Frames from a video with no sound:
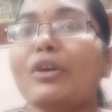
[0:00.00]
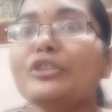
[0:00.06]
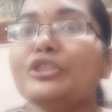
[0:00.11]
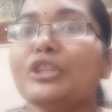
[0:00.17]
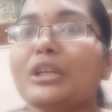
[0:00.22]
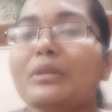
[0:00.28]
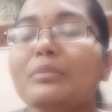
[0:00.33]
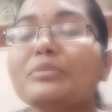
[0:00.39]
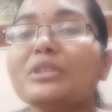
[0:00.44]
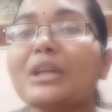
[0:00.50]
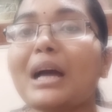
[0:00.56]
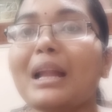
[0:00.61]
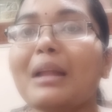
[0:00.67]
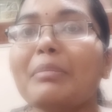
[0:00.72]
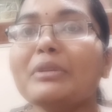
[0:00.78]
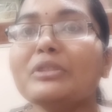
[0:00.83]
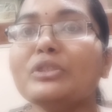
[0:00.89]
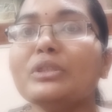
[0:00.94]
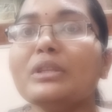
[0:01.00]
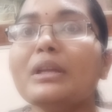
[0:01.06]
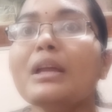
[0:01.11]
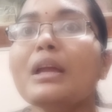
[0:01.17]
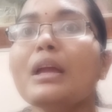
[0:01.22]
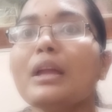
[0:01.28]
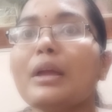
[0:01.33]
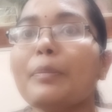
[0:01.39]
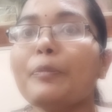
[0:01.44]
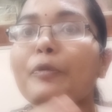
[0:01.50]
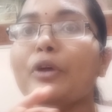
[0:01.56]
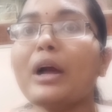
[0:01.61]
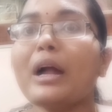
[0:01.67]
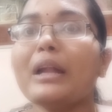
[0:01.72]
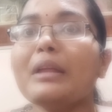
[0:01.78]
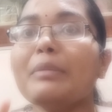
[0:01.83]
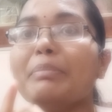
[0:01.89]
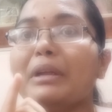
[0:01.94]
అవాయిడ్ చేయడం చాలా మంచిది ఎప్పుడు
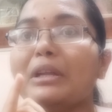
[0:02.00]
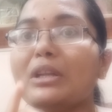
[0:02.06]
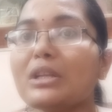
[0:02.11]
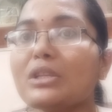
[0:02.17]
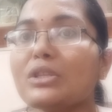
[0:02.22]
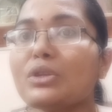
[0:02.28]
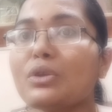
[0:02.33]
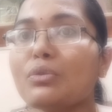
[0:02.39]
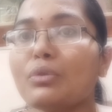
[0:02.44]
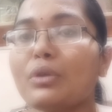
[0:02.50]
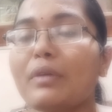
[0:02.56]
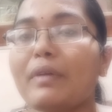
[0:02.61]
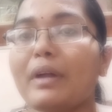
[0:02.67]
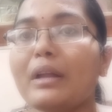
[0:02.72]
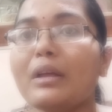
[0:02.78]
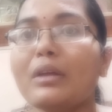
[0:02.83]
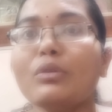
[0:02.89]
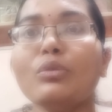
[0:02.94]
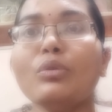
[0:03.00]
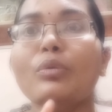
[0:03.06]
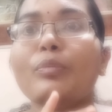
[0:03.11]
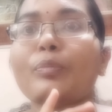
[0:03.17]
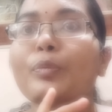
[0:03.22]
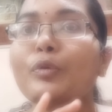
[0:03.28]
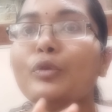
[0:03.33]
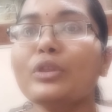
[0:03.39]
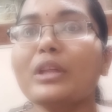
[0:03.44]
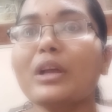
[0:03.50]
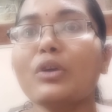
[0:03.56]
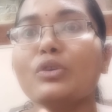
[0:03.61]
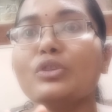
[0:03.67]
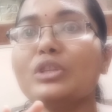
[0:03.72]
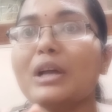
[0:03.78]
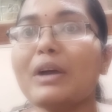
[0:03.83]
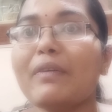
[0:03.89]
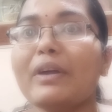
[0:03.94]
కానీ బెడ్ రెస్ట్లో ఉండే వాళ్ళకి పూర్తిగా
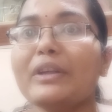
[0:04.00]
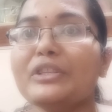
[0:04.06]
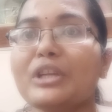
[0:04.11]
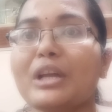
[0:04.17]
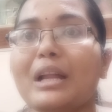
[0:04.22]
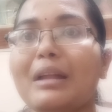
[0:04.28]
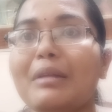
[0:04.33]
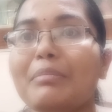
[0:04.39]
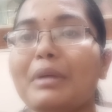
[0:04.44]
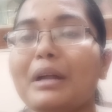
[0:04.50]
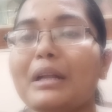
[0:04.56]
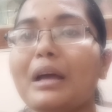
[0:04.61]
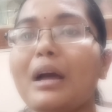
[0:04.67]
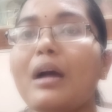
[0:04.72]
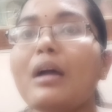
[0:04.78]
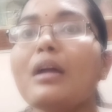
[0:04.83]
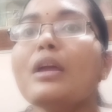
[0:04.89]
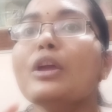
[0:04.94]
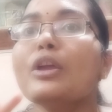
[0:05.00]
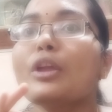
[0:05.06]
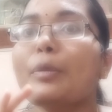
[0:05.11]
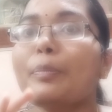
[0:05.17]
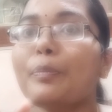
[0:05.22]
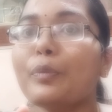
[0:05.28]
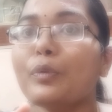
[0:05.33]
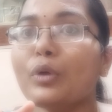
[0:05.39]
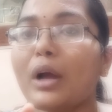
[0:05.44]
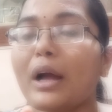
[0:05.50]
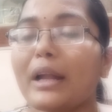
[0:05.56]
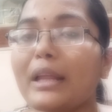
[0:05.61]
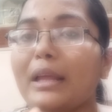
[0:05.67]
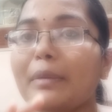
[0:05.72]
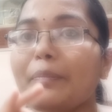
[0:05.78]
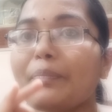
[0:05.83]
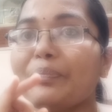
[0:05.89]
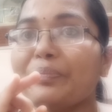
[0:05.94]
వచ్చి అవాయిడ్ చేయాలన్నమాట ఎప్పుడు
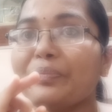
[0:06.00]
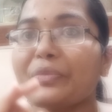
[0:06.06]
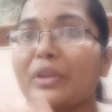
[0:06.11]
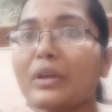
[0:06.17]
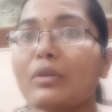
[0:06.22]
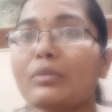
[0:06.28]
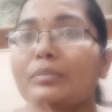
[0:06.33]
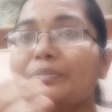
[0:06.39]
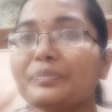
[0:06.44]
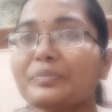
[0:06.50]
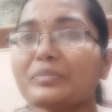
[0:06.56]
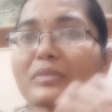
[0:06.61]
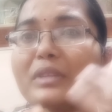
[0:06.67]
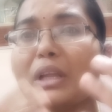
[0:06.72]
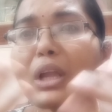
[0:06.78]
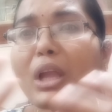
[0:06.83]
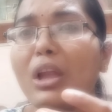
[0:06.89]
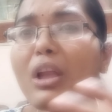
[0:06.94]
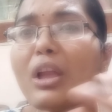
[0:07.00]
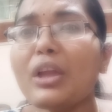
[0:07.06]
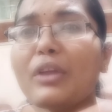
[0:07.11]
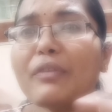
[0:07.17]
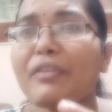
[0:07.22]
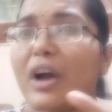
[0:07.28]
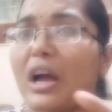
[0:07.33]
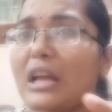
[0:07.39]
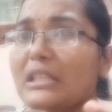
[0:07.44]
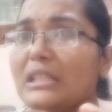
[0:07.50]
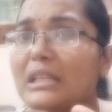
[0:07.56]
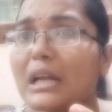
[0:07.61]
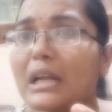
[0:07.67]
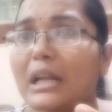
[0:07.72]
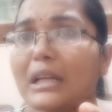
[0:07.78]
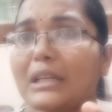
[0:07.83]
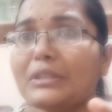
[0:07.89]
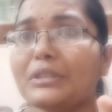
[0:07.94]
కానీ ఈ
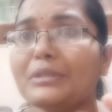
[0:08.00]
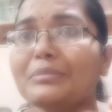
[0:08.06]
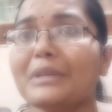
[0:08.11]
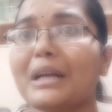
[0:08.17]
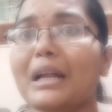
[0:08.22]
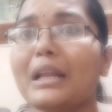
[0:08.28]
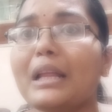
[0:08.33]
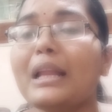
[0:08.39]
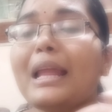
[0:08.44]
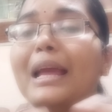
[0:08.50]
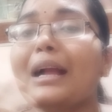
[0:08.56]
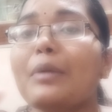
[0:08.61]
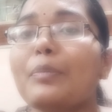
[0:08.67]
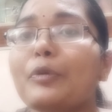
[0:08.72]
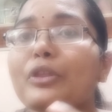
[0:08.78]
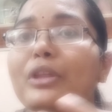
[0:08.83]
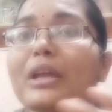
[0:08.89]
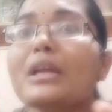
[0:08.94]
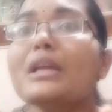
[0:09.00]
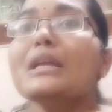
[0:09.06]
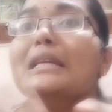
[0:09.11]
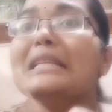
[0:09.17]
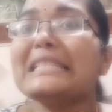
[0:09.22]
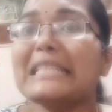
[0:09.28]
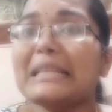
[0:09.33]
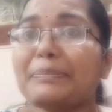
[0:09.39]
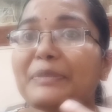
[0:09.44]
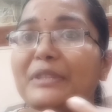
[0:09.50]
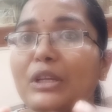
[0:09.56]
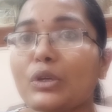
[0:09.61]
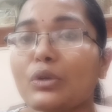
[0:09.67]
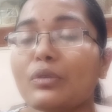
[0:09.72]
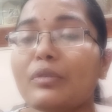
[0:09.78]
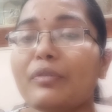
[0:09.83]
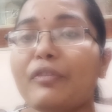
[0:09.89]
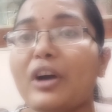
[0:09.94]
ఫాస్ట్గా నడవడం కానీ లేకపోతే స్టెప్స్
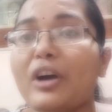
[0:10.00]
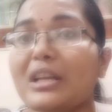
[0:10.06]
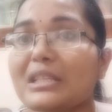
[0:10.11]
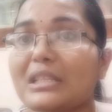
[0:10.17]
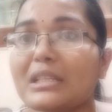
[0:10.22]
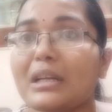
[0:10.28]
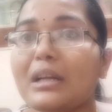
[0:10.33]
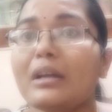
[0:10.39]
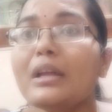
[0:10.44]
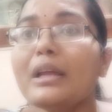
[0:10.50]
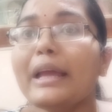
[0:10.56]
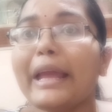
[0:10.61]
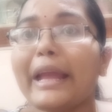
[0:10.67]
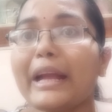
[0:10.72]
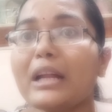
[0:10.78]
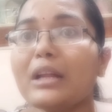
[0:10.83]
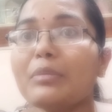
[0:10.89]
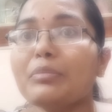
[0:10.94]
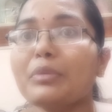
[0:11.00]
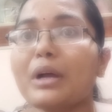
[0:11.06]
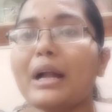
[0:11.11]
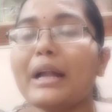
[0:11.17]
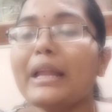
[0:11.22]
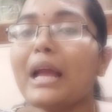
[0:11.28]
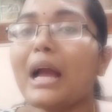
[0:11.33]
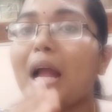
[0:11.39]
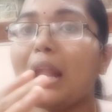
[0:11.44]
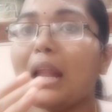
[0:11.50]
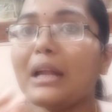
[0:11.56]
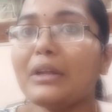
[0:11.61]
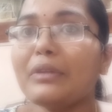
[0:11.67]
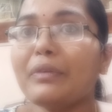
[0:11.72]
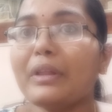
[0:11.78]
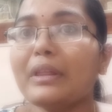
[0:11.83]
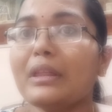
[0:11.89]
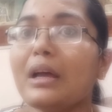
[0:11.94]
ఎక్కువ ఫాస్ట్గా ఎక్కడం కానీ
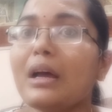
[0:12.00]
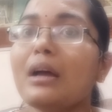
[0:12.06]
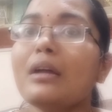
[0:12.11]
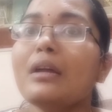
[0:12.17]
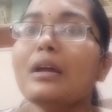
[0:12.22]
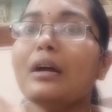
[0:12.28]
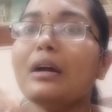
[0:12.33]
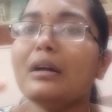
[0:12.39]
అలాంటివంతా